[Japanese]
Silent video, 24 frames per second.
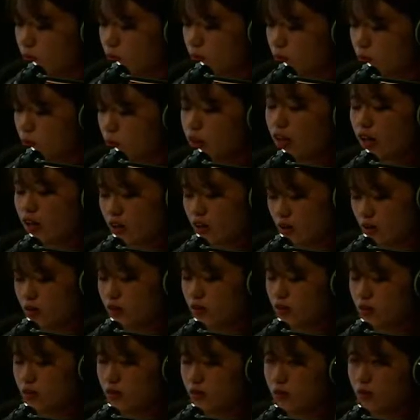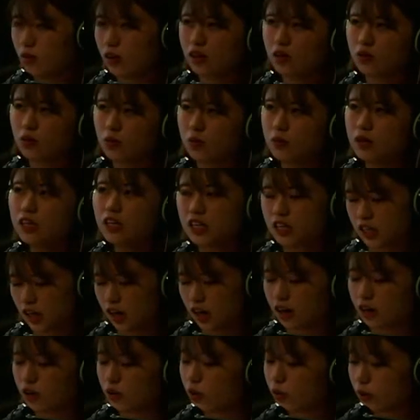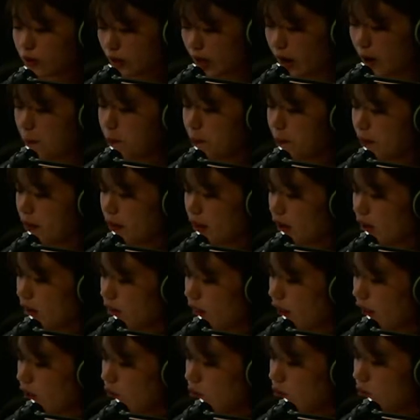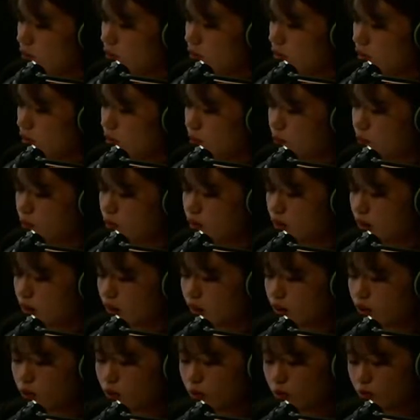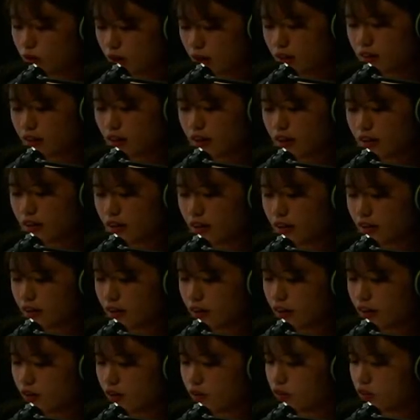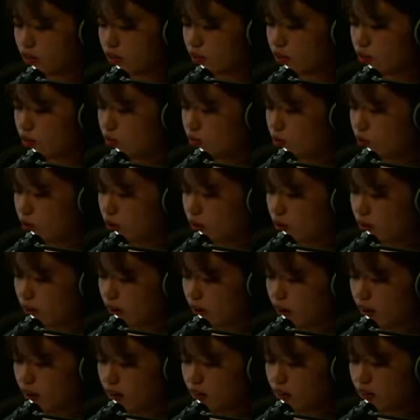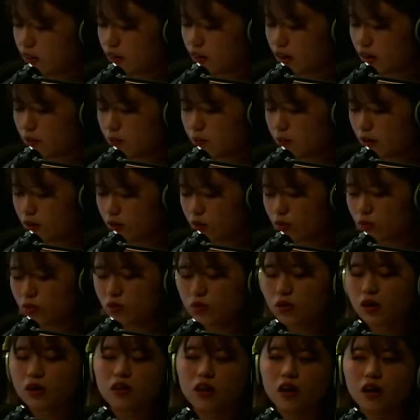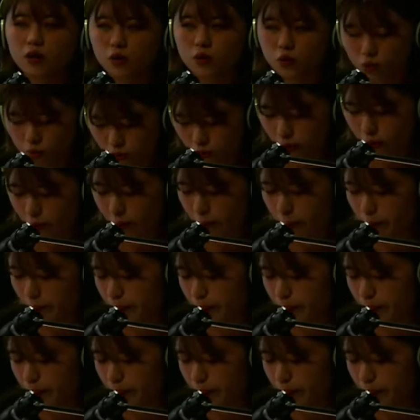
見てい、えっと、見に来たかのようなタイムスリップしたかのような体験ができる時空を超えたエンターテインメント空間であること